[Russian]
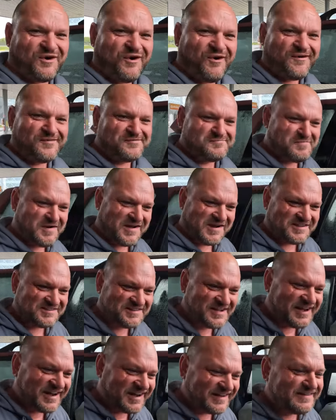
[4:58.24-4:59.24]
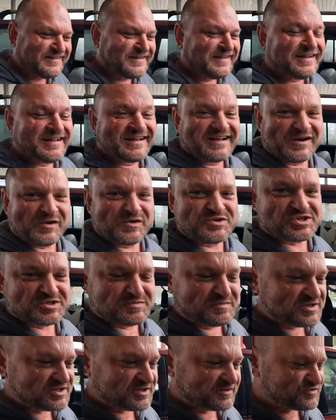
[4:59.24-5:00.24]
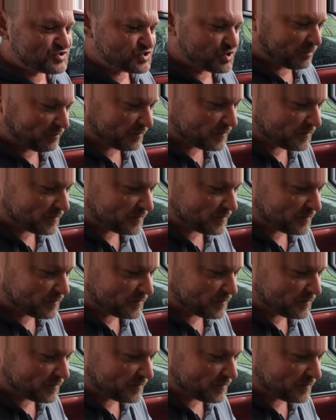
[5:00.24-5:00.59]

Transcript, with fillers: Сифон, борода. Короче, смысл в